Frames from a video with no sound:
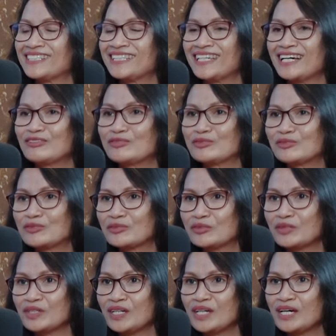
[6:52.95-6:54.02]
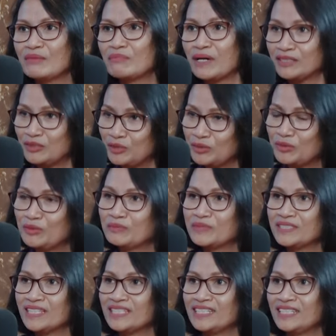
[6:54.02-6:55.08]
Tiang untuk maju
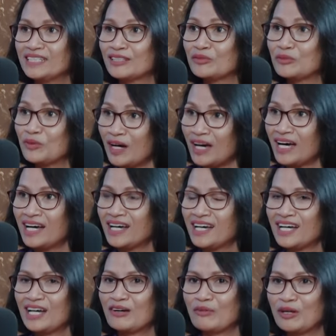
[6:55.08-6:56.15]
menjadi ketua hmm.